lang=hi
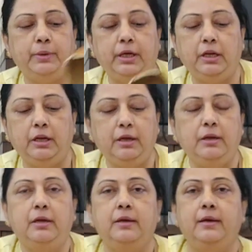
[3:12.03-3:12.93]
जो भी है ना ये
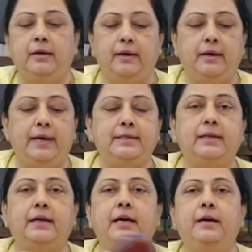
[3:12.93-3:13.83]
ऐसा
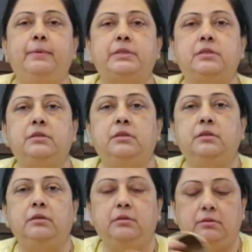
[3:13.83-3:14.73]
रखा है बस
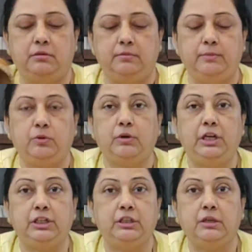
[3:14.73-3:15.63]
मेरे को
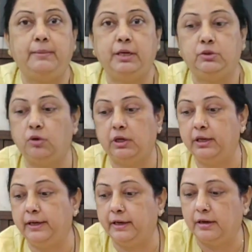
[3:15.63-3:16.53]
कलेक्शन का बड़ा शौक है
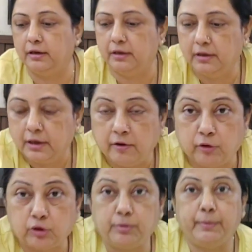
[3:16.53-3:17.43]
लेने का
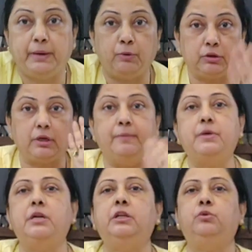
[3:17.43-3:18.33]
वो तो भी मैंने बहुत कम
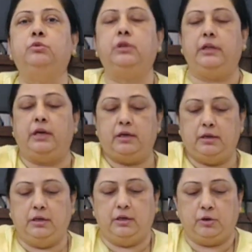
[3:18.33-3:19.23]
कर दी शूज़ लेना
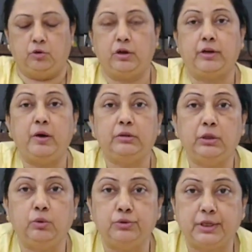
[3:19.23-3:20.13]
क्योंकि क्या होता
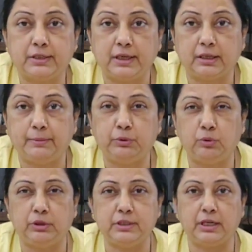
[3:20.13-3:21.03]
है दो चार साल के बाद
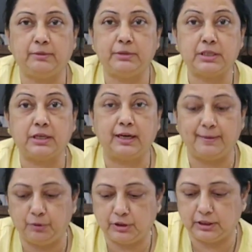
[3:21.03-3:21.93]
दो तीन साल के बाद
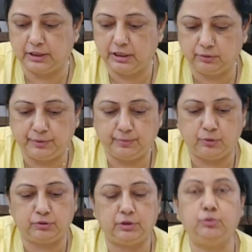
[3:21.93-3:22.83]
ख़राब हो जाते हैं ना तो मेरे
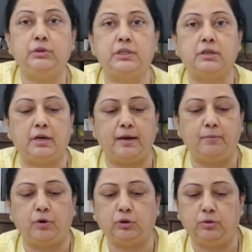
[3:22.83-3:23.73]
बहुत से शूज़ ऐसा ख़राब
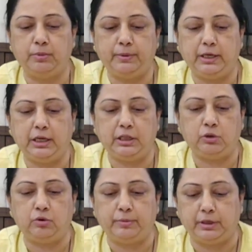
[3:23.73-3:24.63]
हो गया तो मैं मैं नहीं
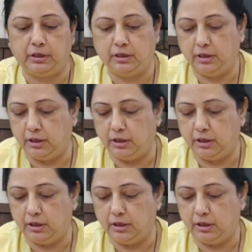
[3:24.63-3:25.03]
लेती हूँ अभी ये